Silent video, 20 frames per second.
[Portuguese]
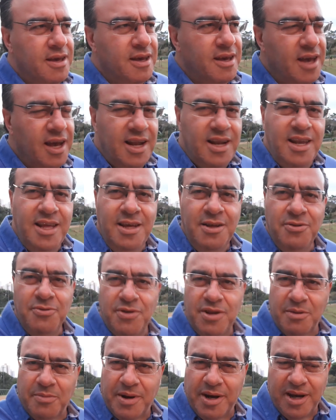é lindo
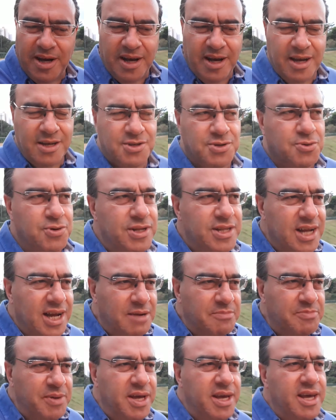demais,
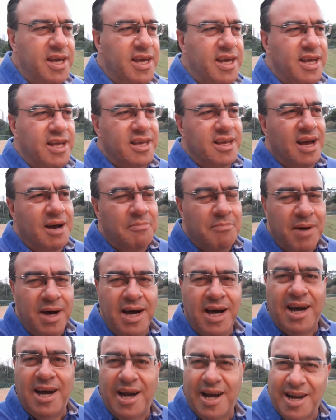cuidar bem,
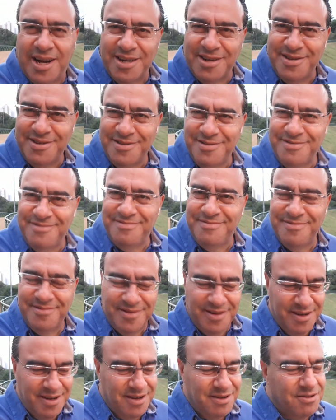amar.
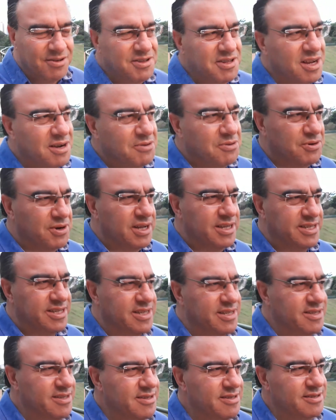Outra coisa,
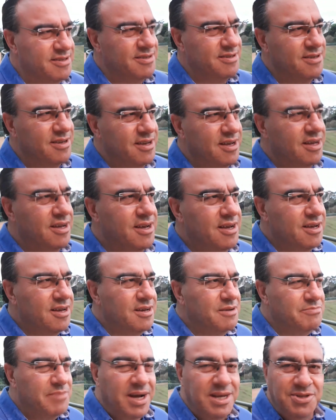
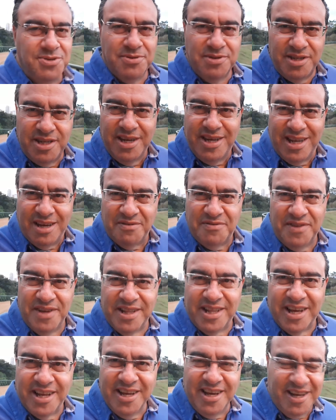mais um dia na
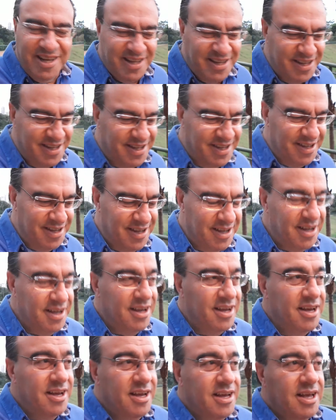vida, né?
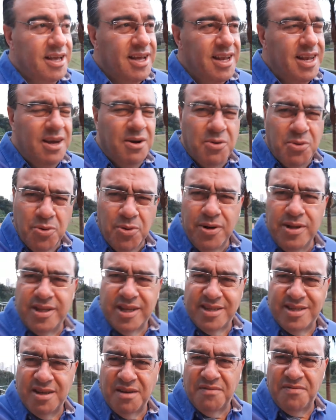Ela é curta
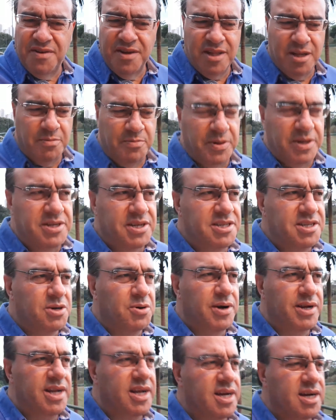essa vida para a gente
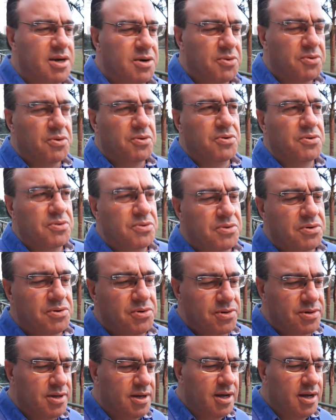guardar rancor,